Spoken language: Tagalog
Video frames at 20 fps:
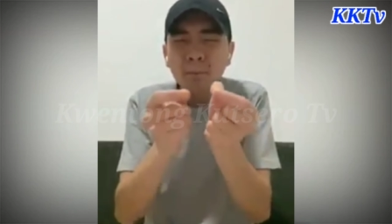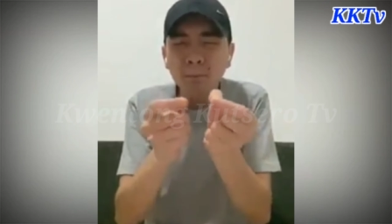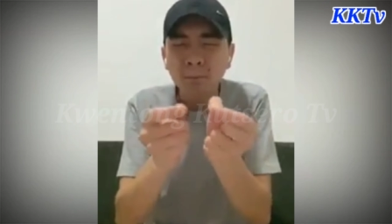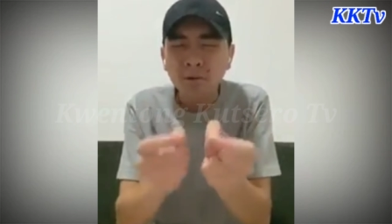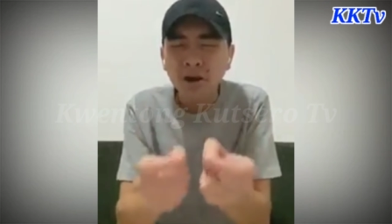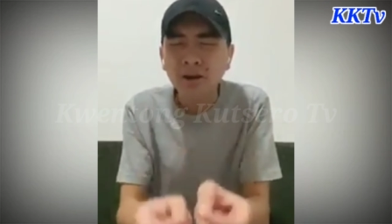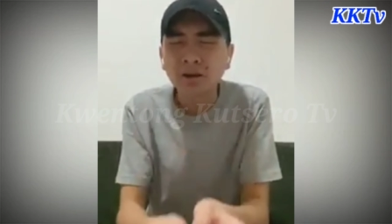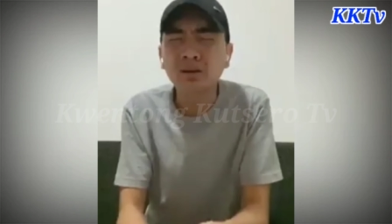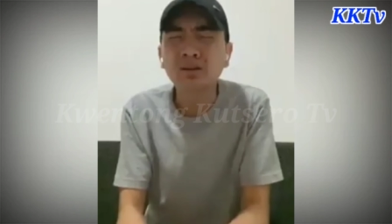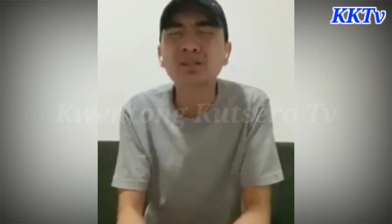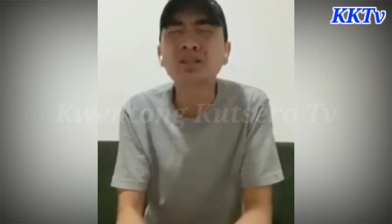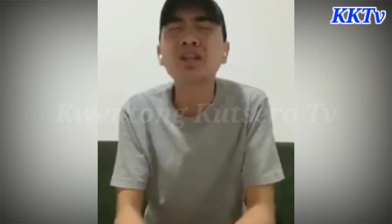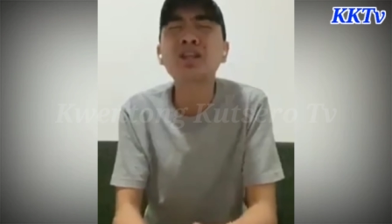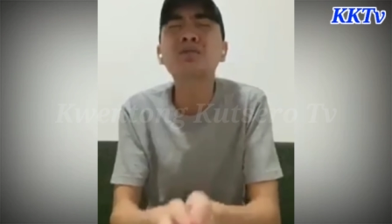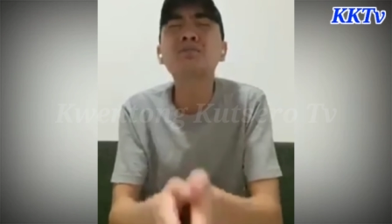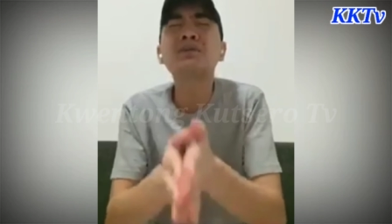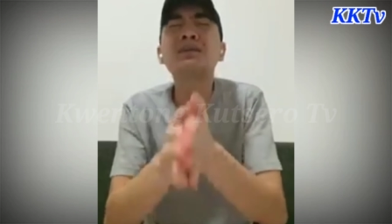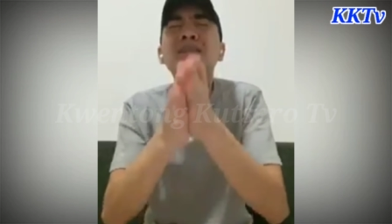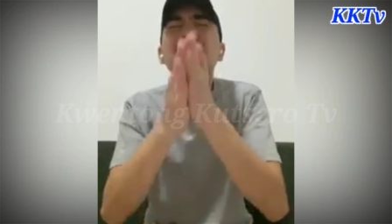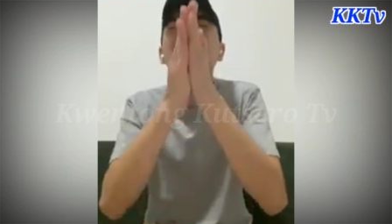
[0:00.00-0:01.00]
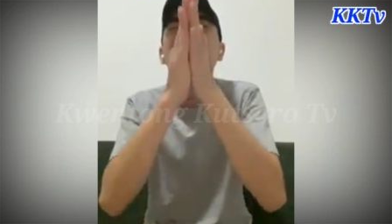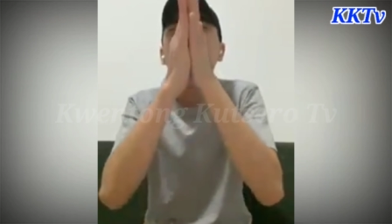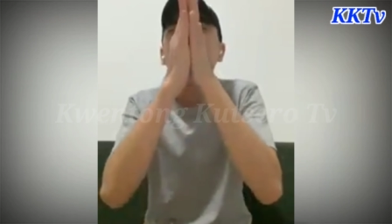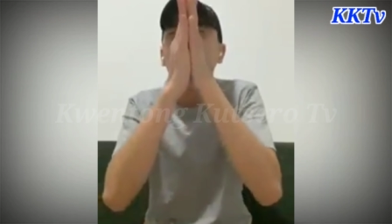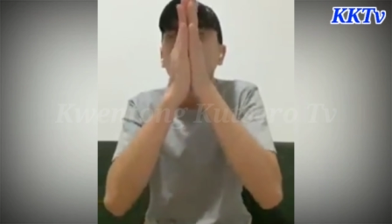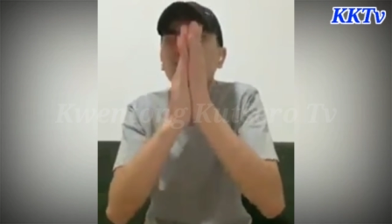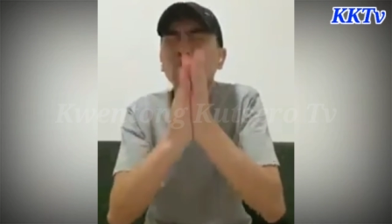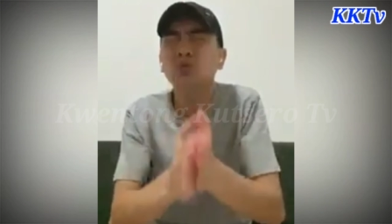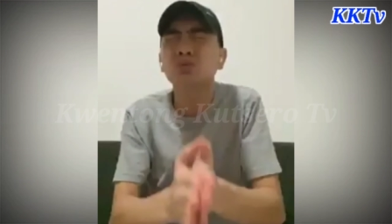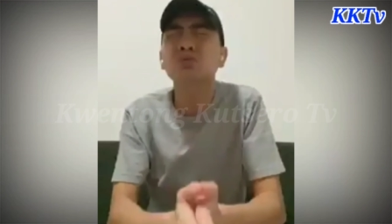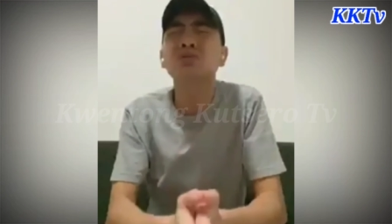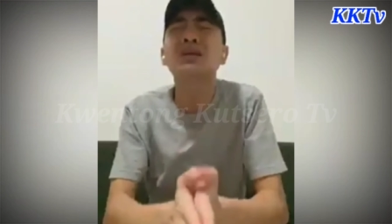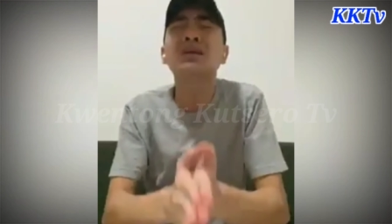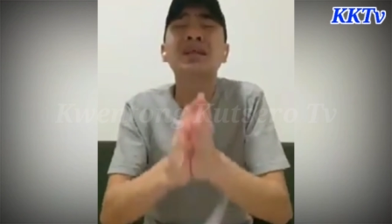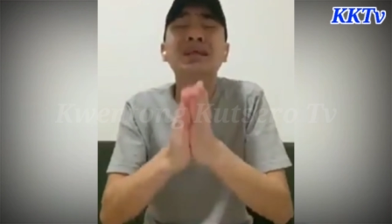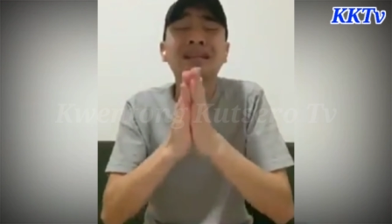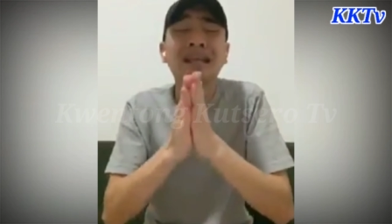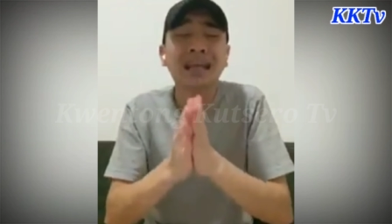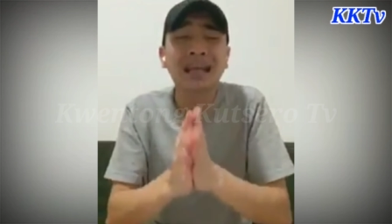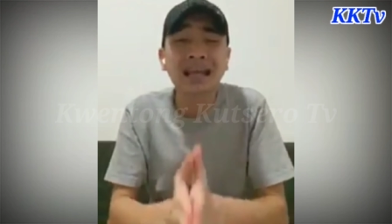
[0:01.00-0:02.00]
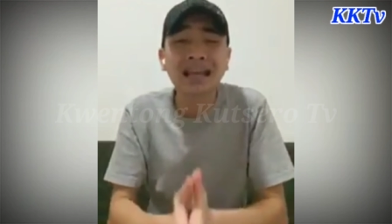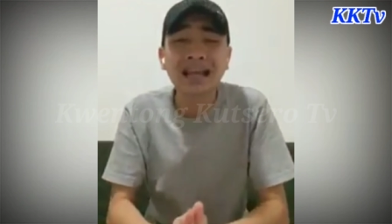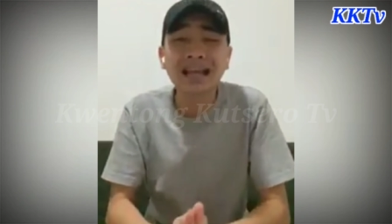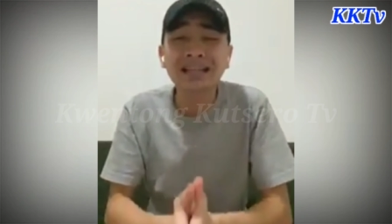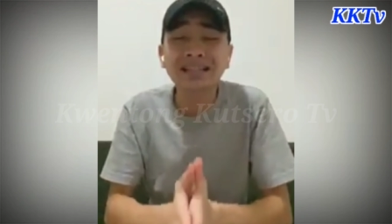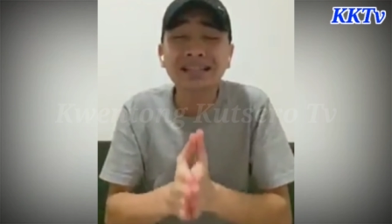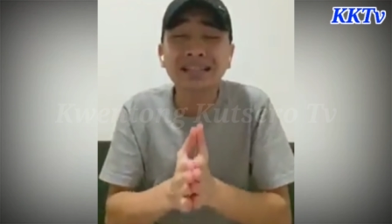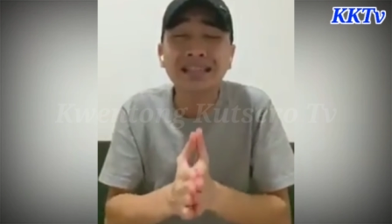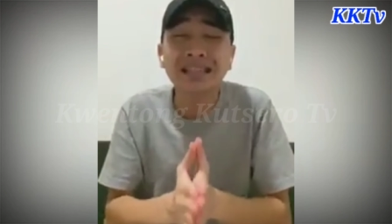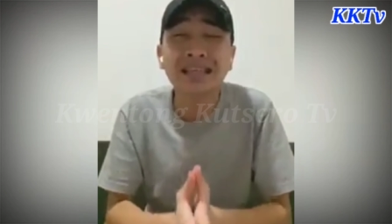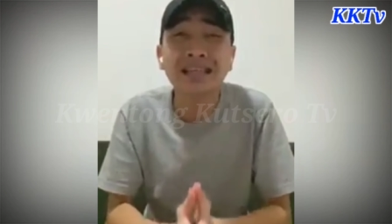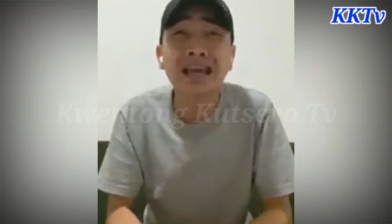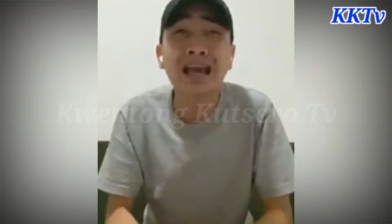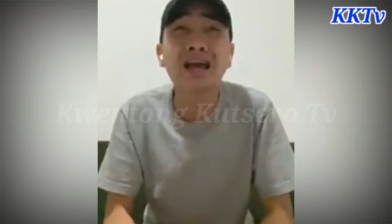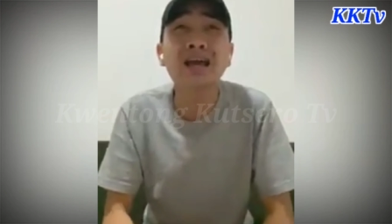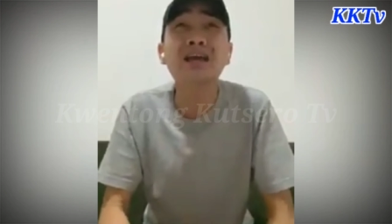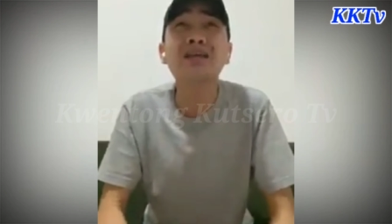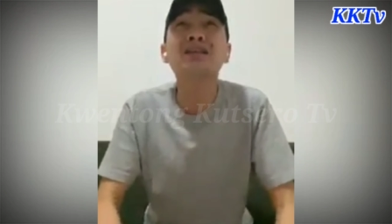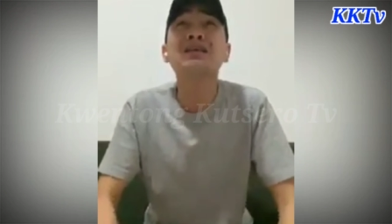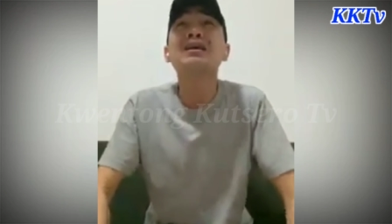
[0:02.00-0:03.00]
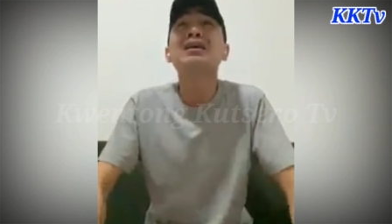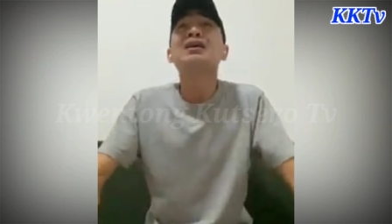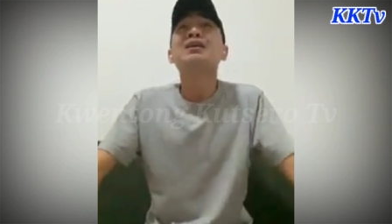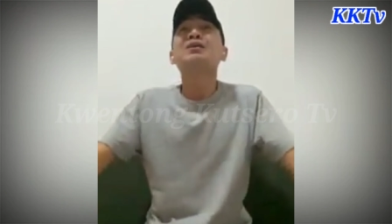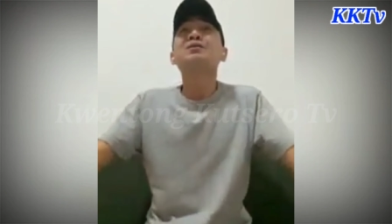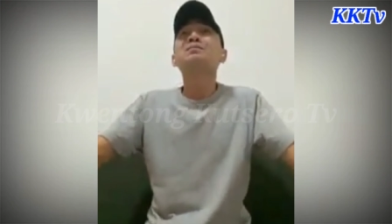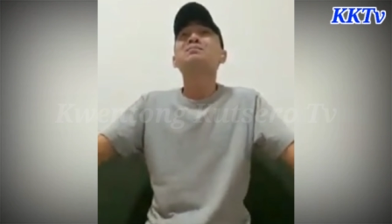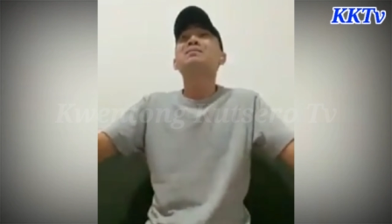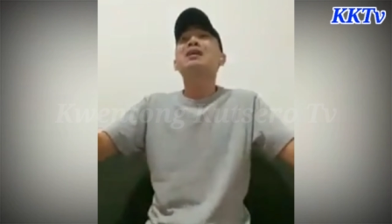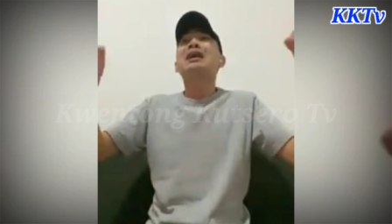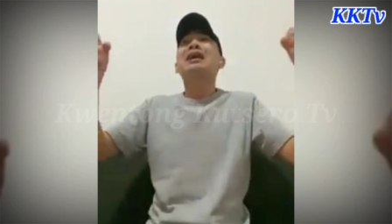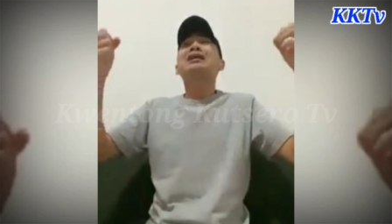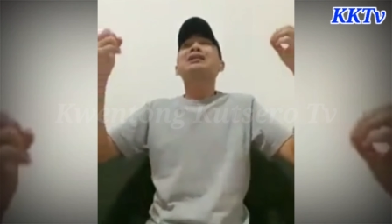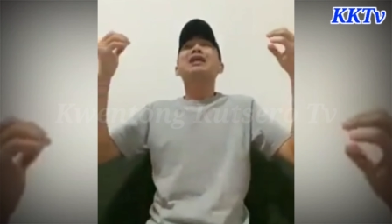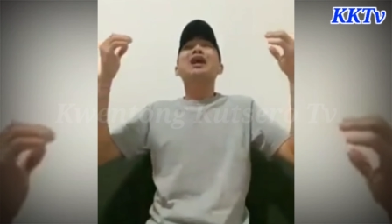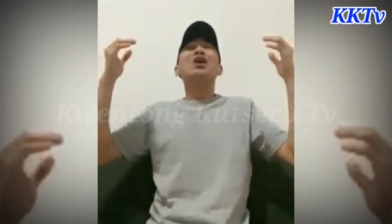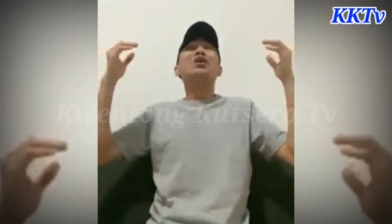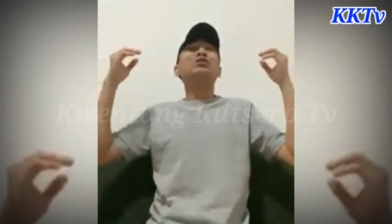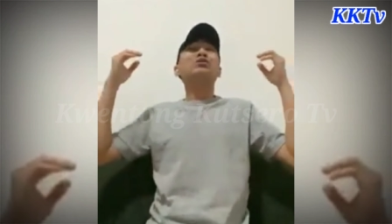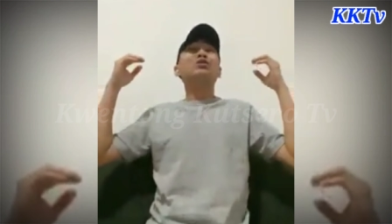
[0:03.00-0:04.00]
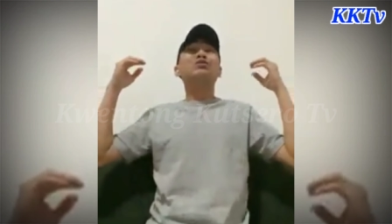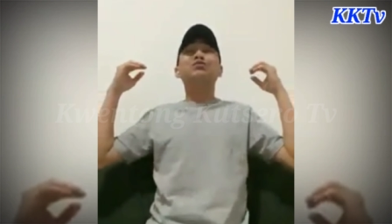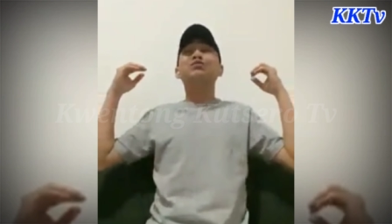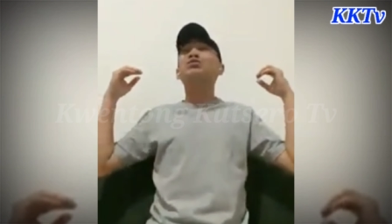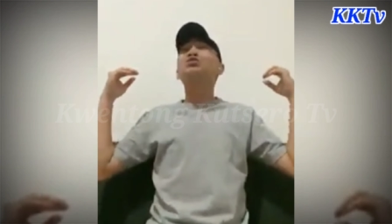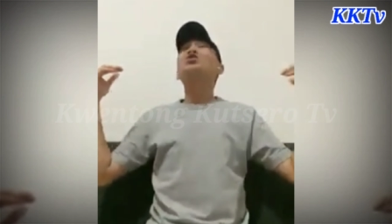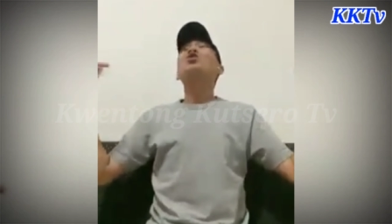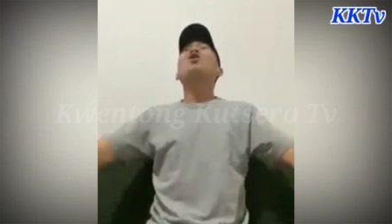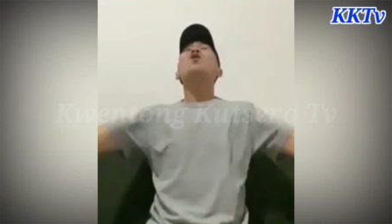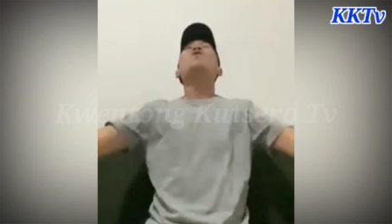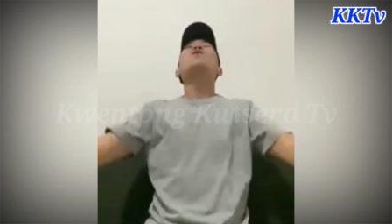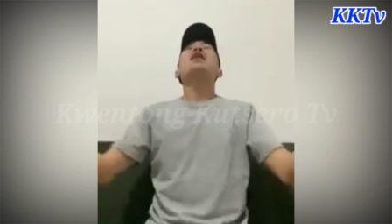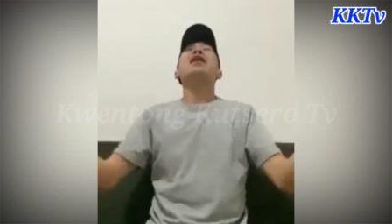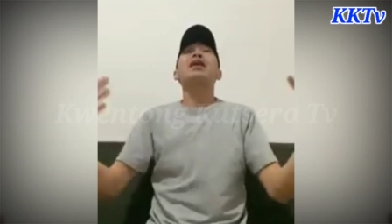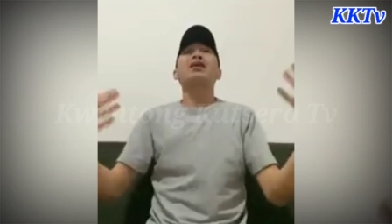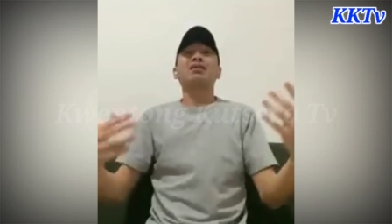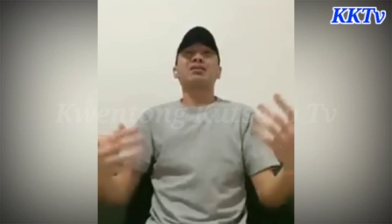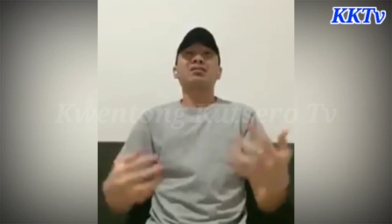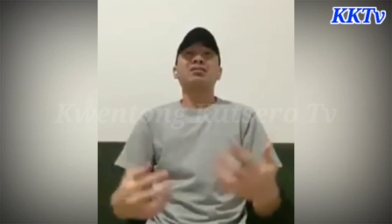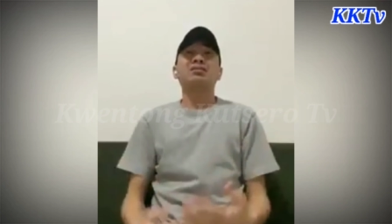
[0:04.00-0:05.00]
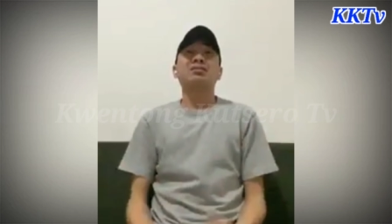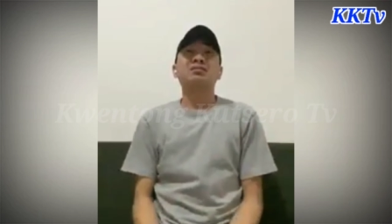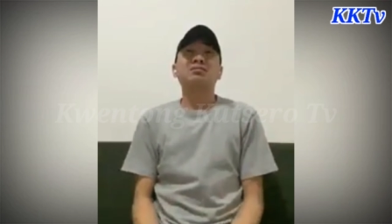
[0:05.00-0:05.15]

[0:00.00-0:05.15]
Marcos, ano ba talaga yung tunay na dahilan siyan kung bakit out of nowhere